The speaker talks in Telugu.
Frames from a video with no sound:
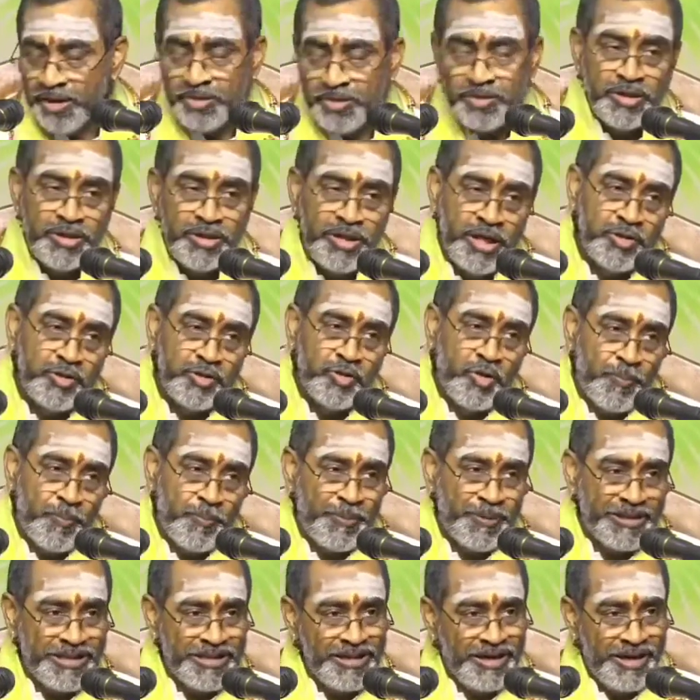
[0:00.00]
ఇందులో ఏది
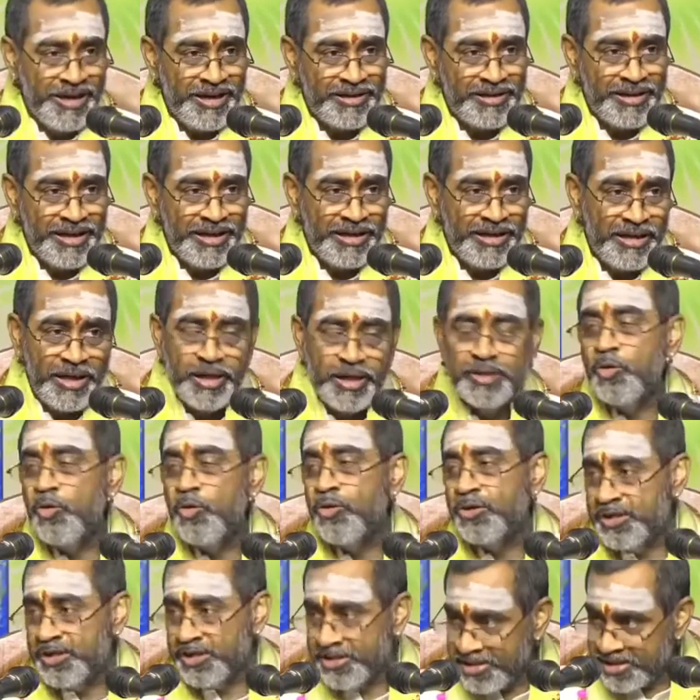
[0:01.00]
గొప్పది అంటే ఏదో
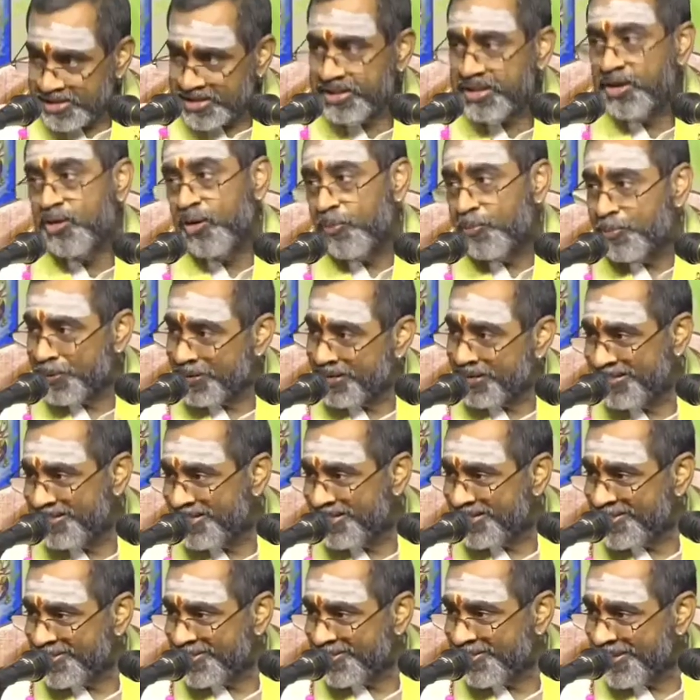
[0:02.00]
ఒకటి చేస్తే గొప్పది
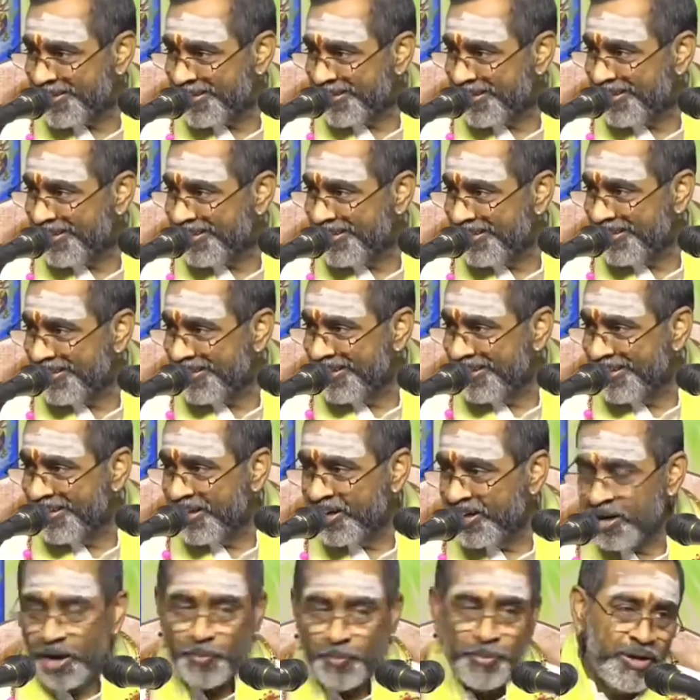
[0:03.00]
తెలుసుకోండి ఇక్కడ
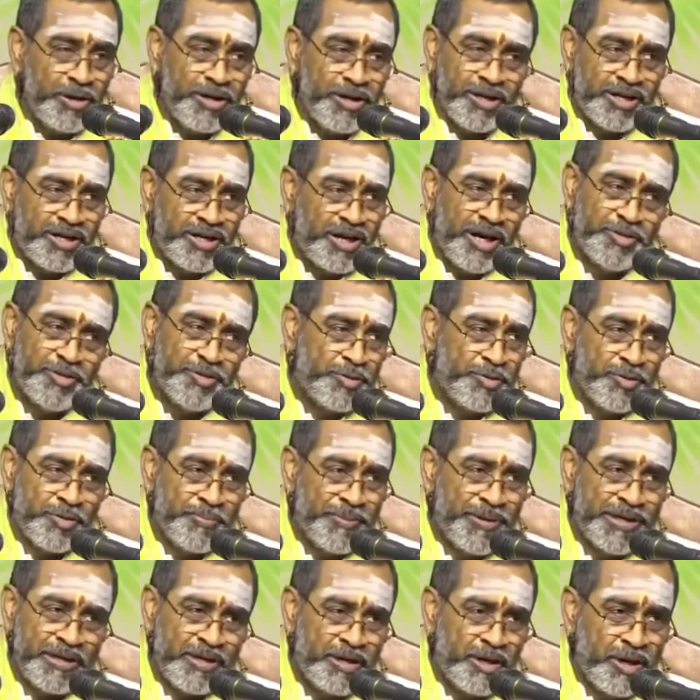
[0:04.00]
కబుర్లకు కాదు
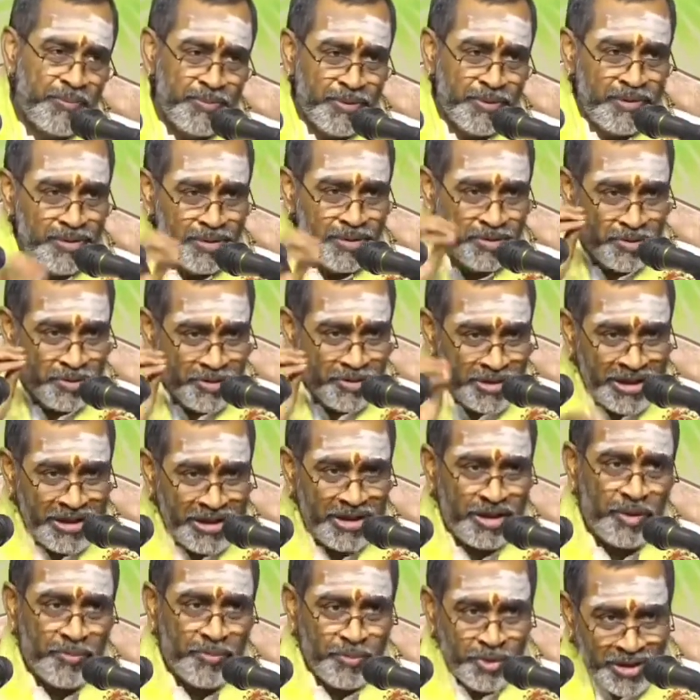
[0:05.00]
మన కబుర్లతోనే
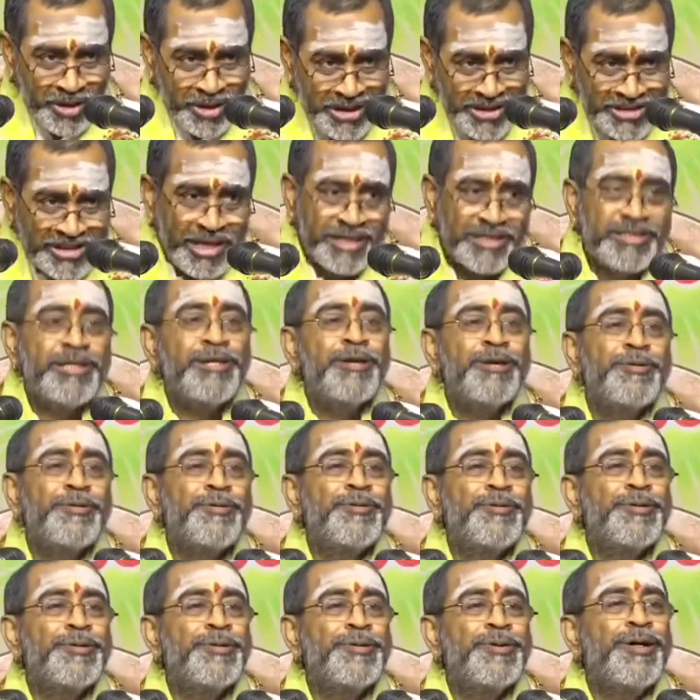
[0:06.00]
కబుర్లే సాధన
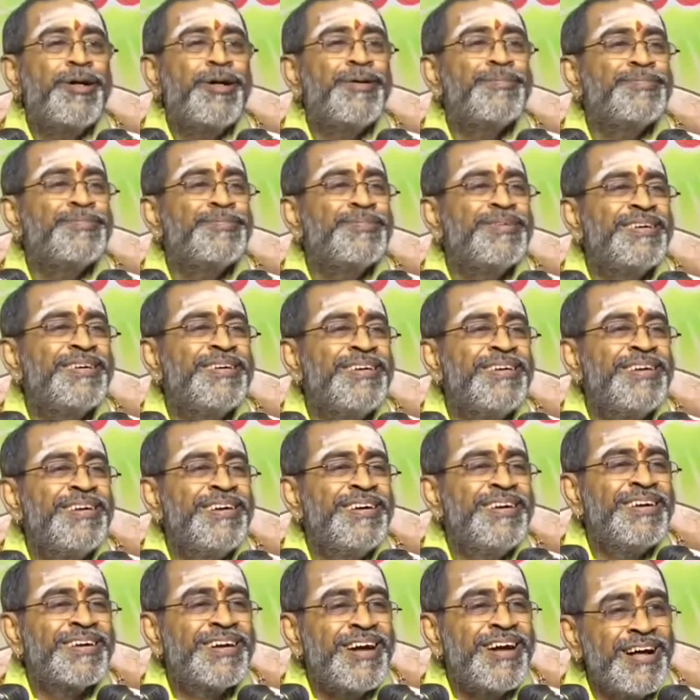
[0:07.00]
అనుకుంటున్నాం
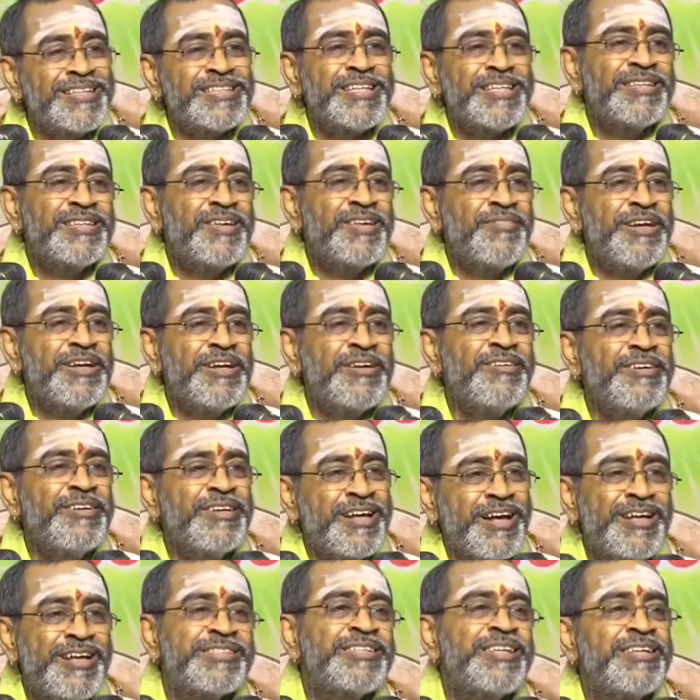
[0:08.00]
కాసింత వినడం
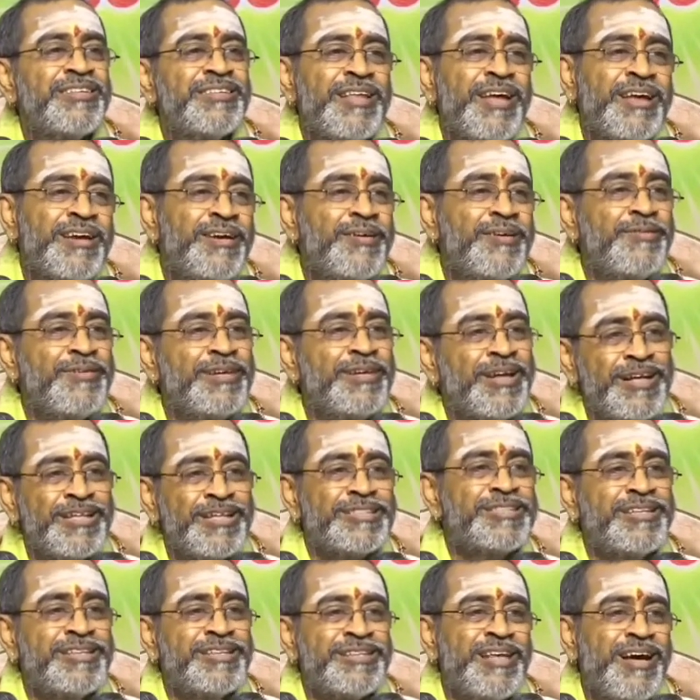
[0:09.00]
కాసింత అనడం
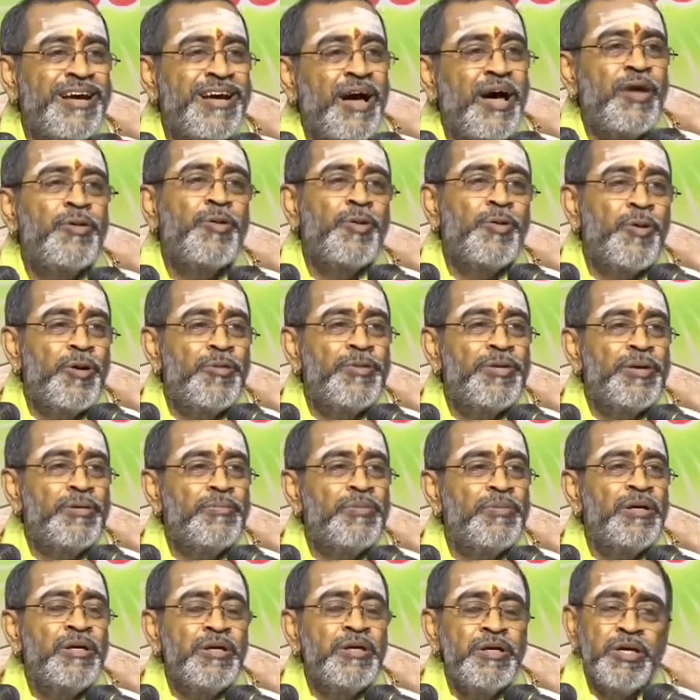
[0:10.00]
కాసింత
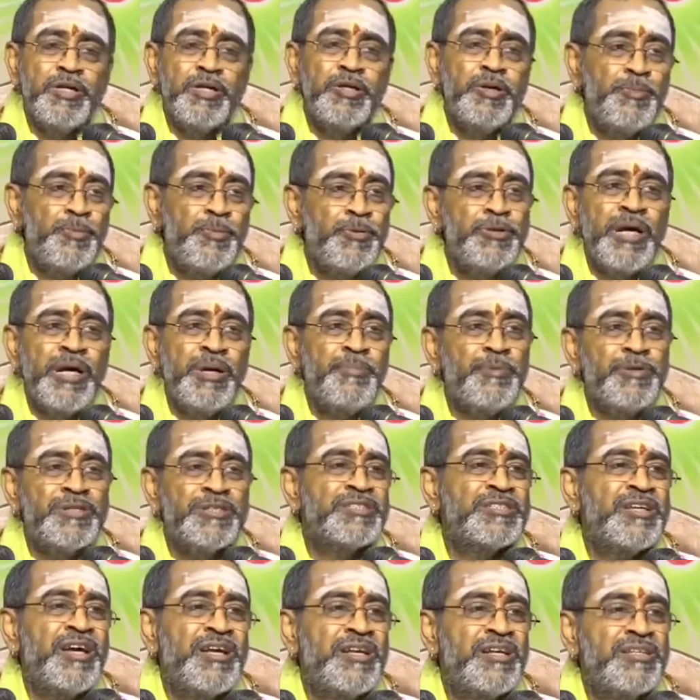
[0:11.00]
అనుకోవడం ఏదో పూజా
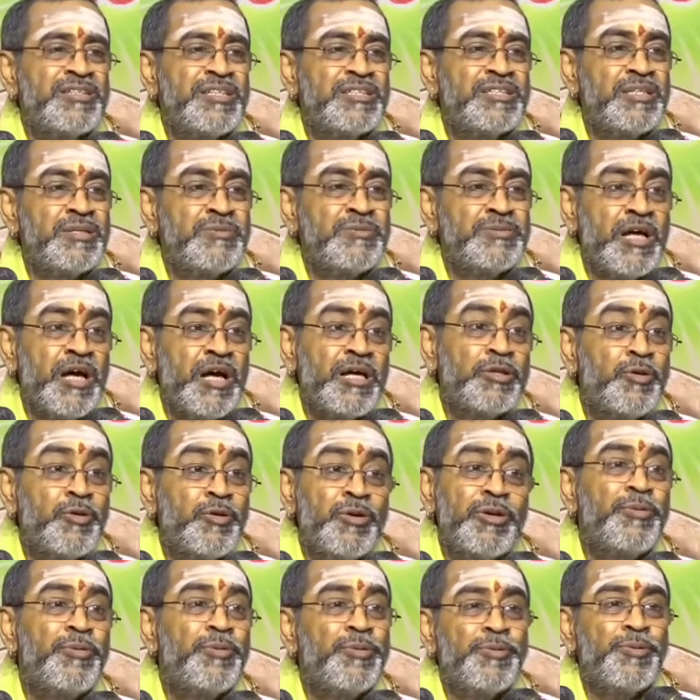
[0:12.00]
పునస్కారం చేసి
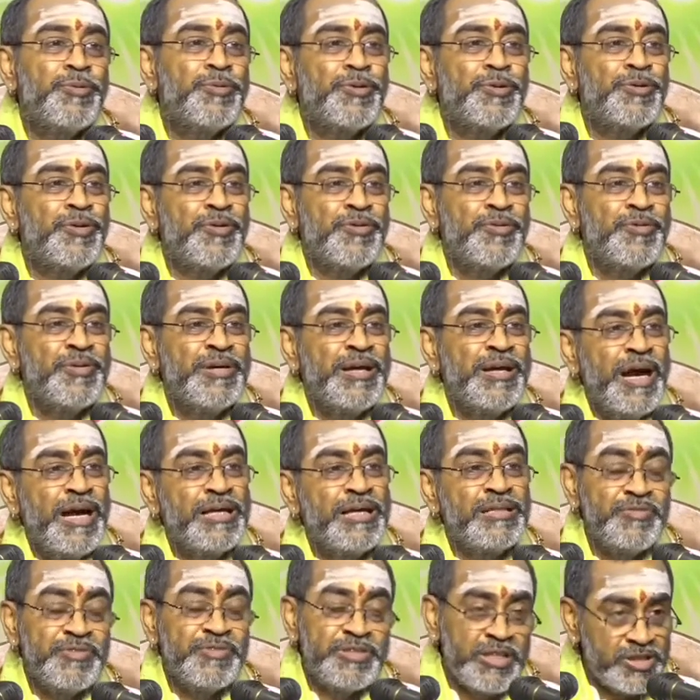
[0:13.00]
సాధకులు అనుకుంటున్నాం
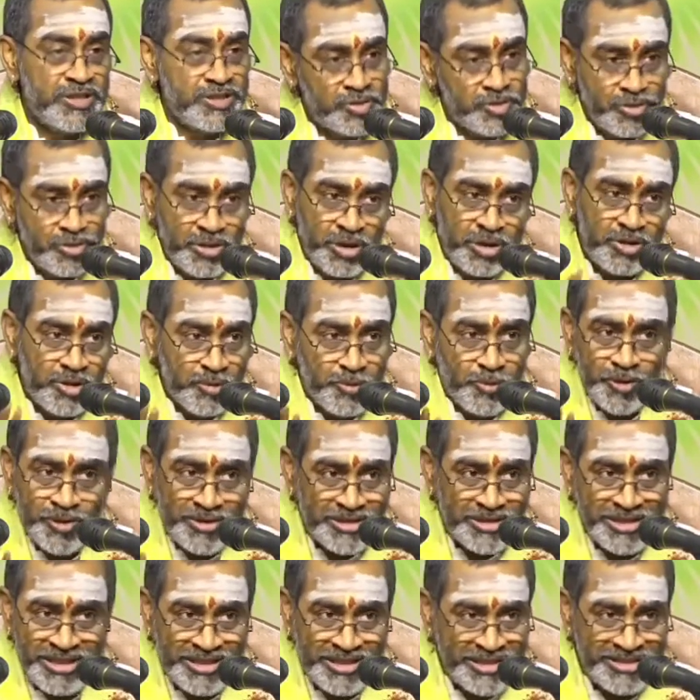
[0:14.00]
అయితే ఇవి చేస్తున్నందుకు
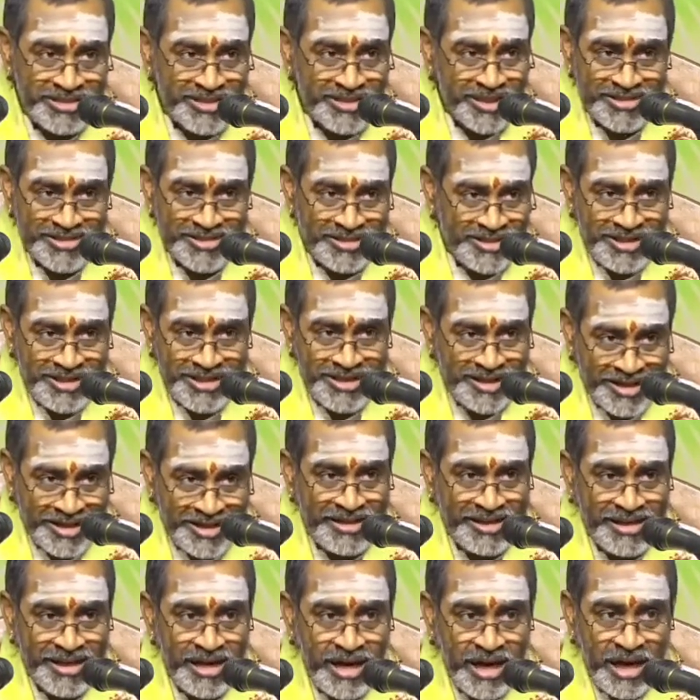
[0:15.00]
ప్రోత్సహించాల్సిందే
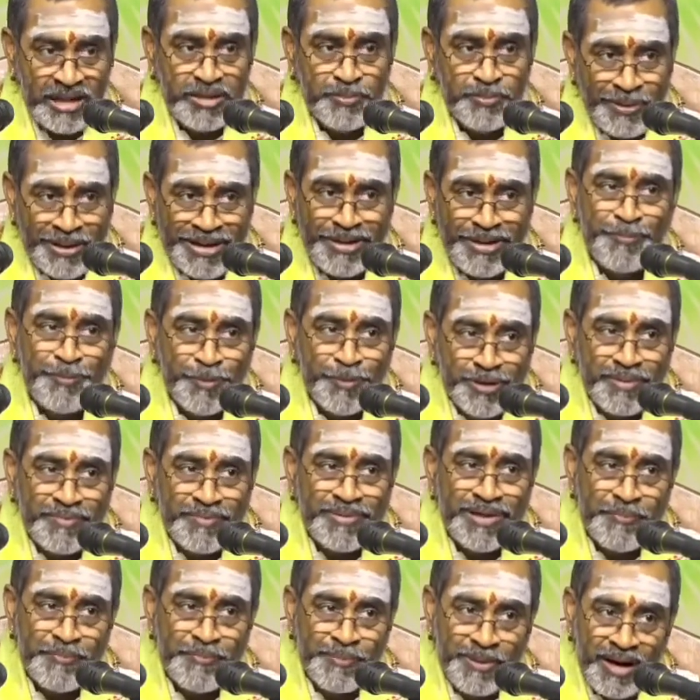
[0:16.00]
కానీ అది
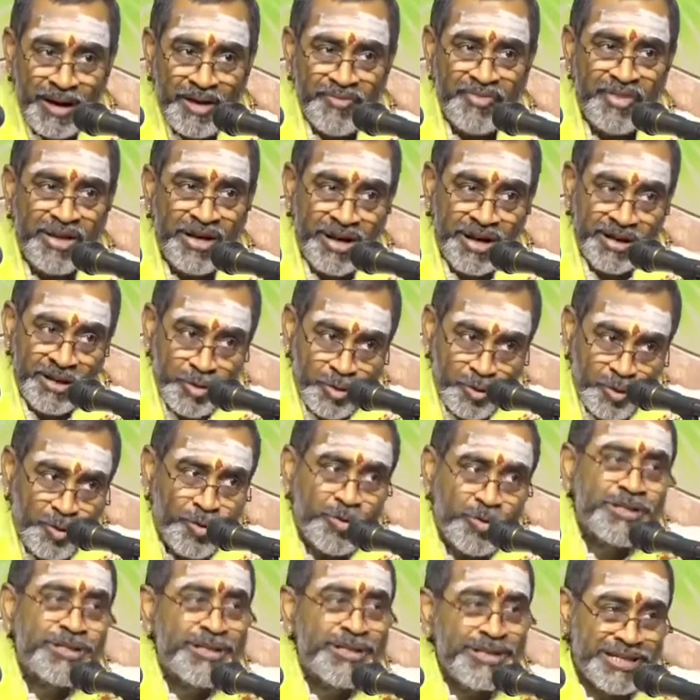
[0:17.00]
పరిపూర్ణమనే భ్రాంతి
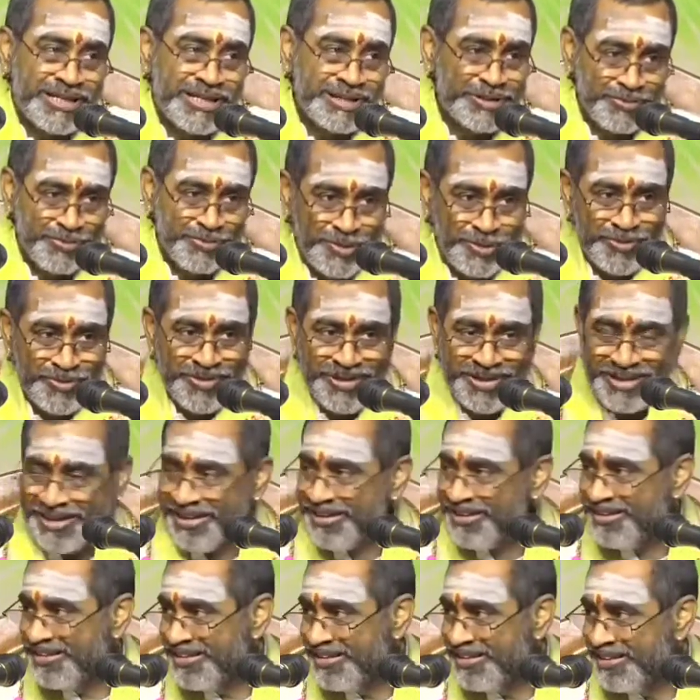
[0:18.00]
కలగకూడదని ఇక్కడ చెప్తూ ఉన్నాయి
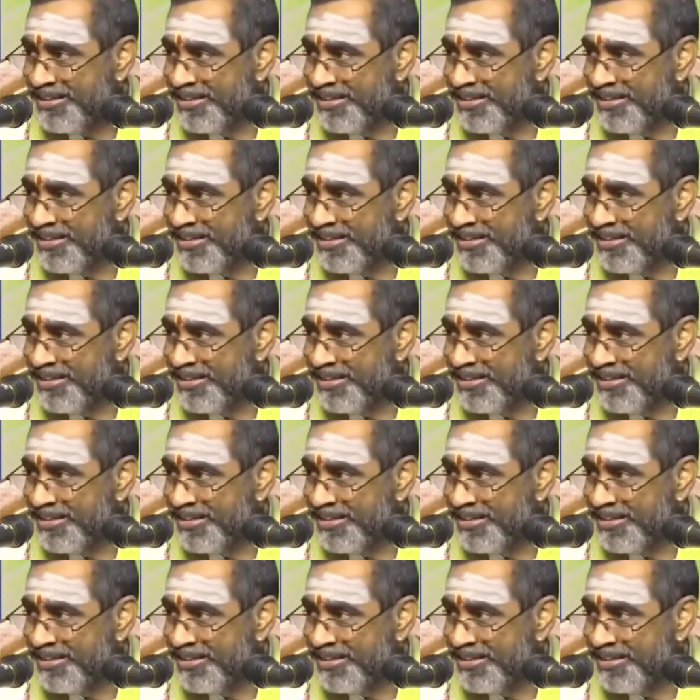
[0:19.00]
ఇక్కడ